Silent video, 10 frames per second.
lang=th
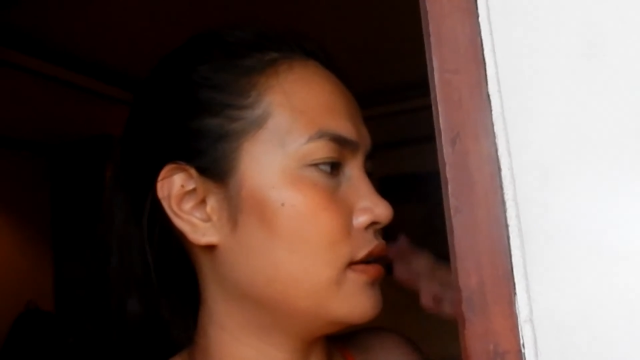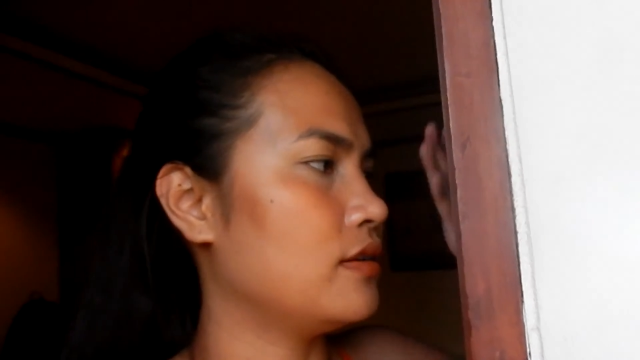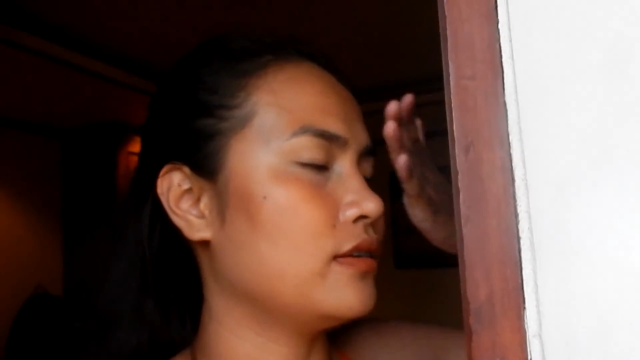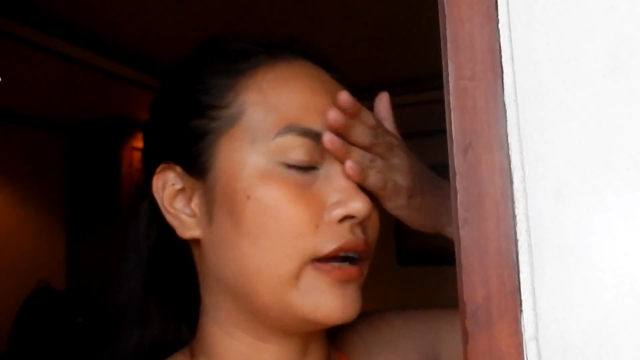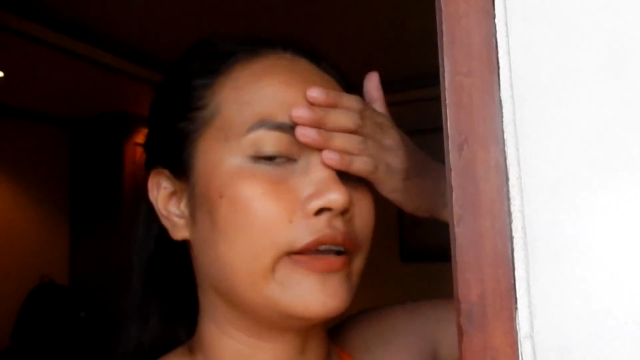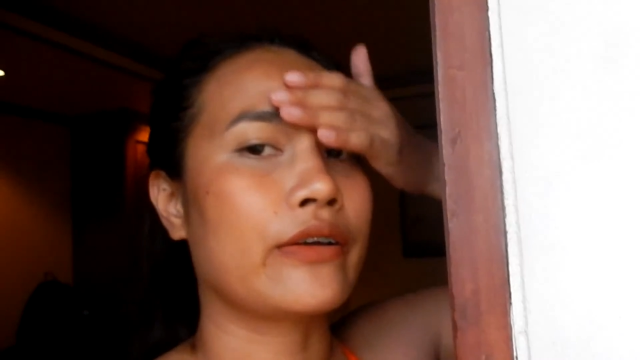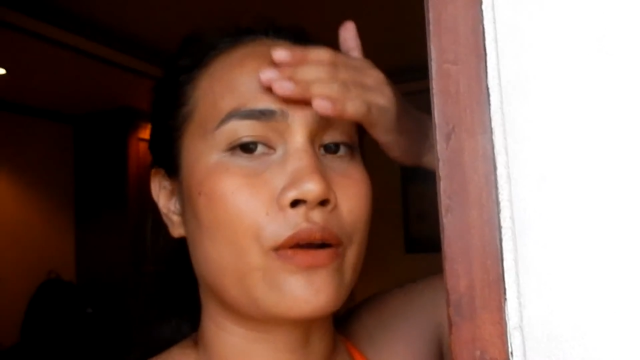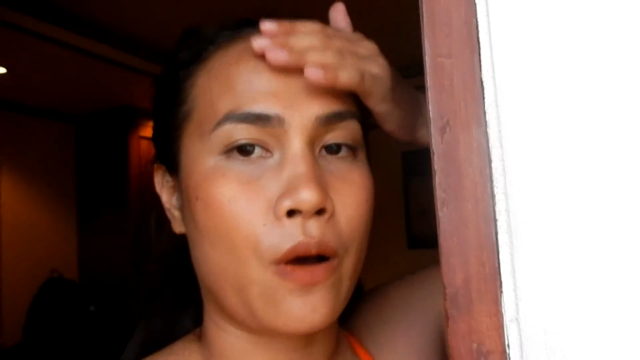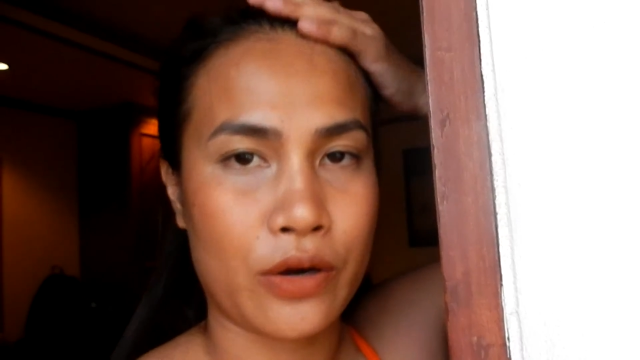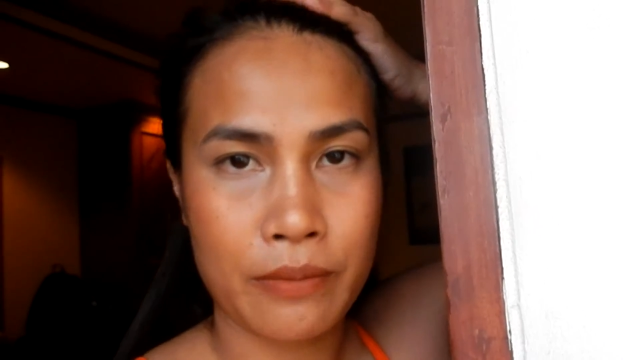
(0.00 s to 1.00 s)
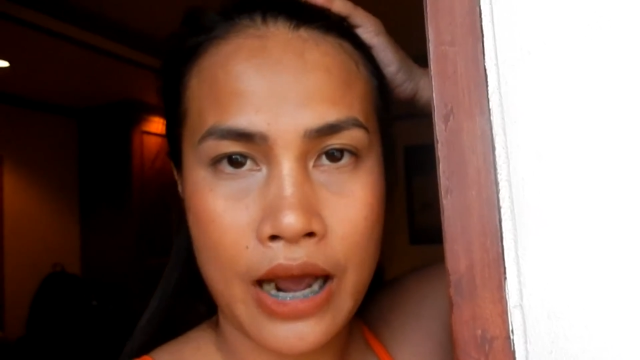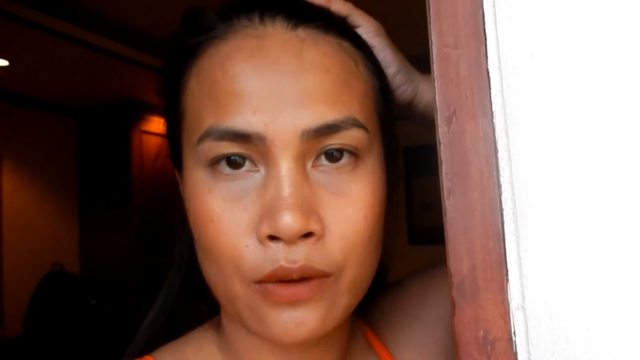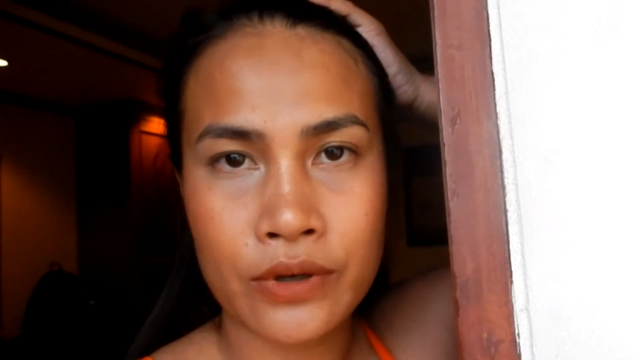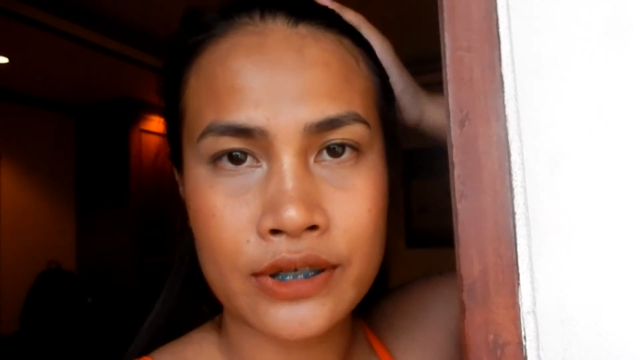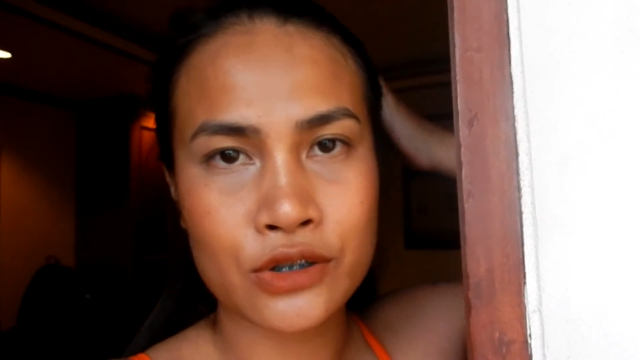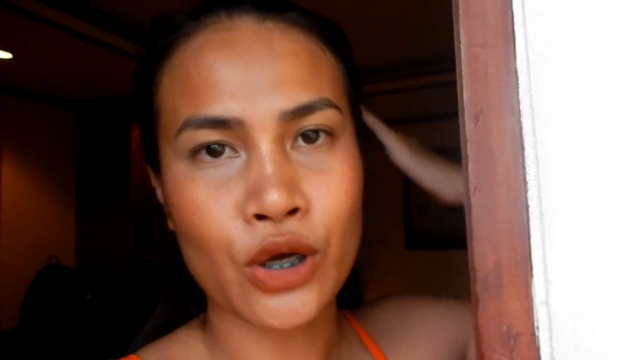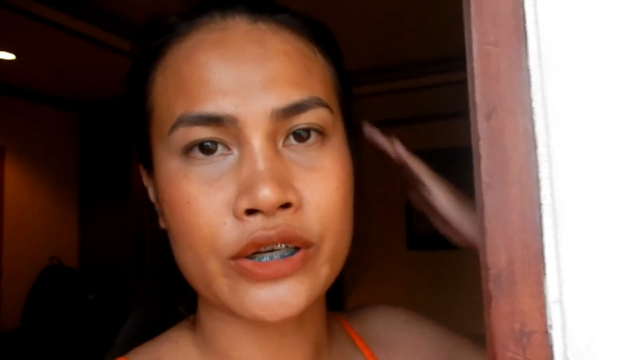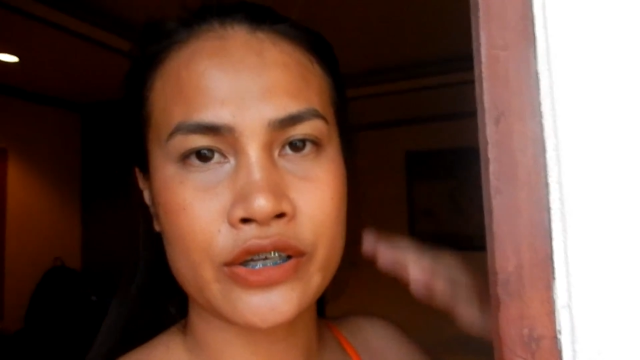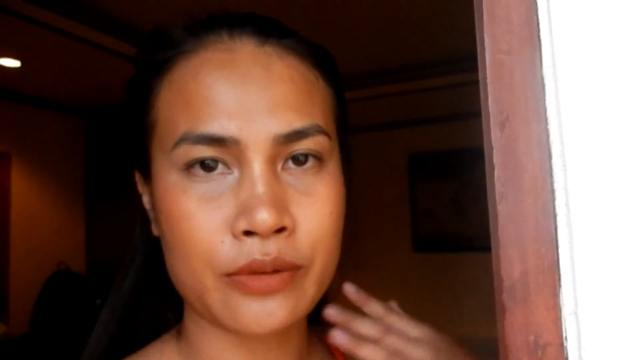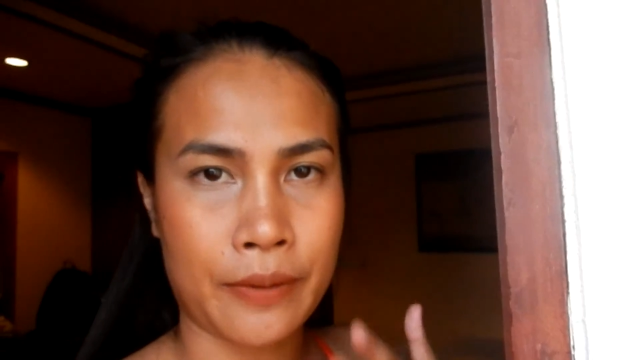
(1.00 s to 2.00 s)
เหนื่อยร้อนมากเวอร์แล้วตอน
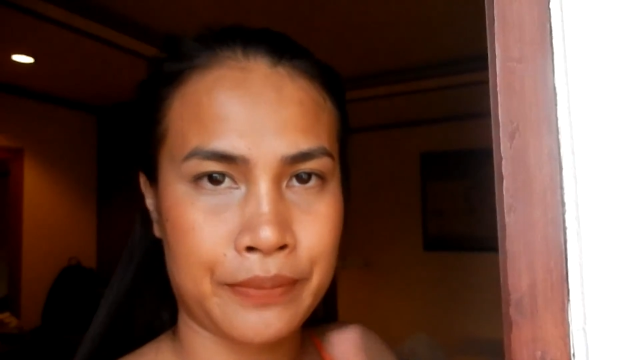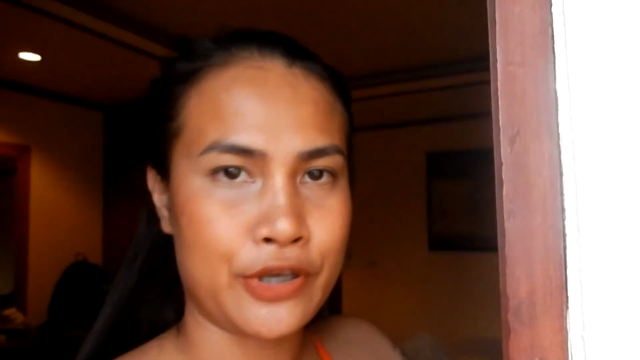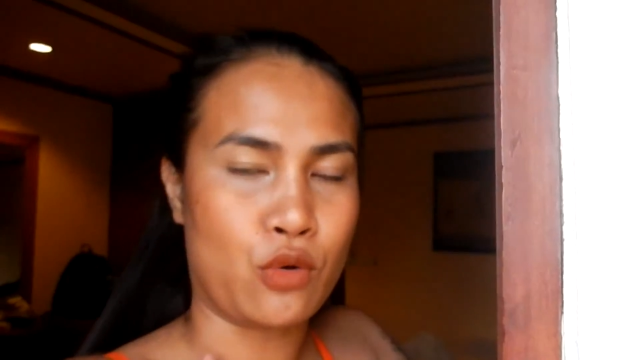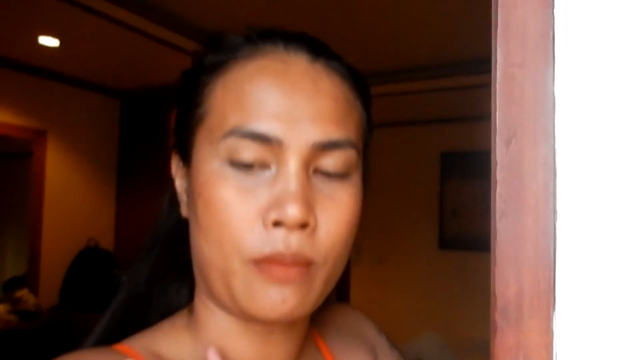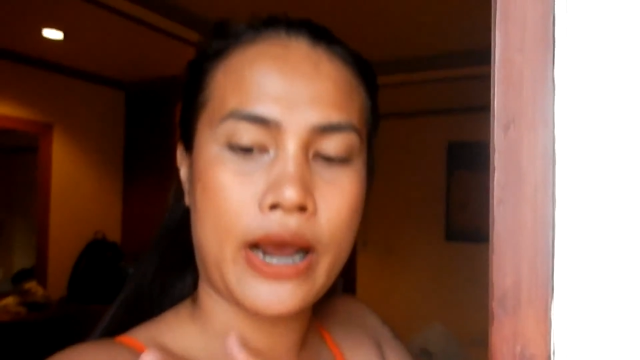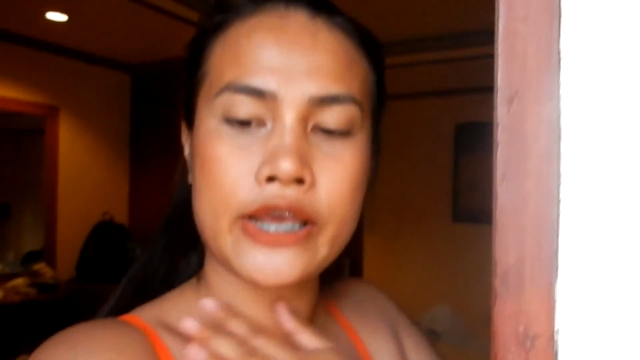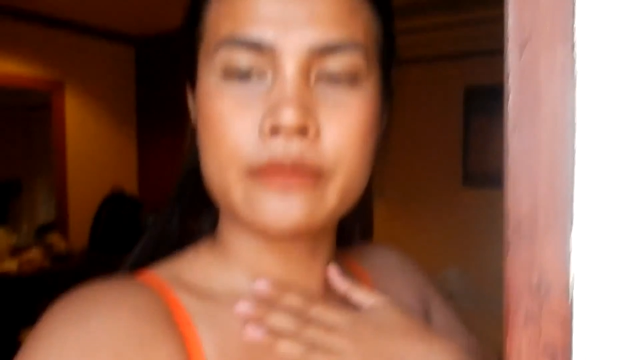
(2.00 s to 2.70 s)
นี้คือแบบผิวไหม้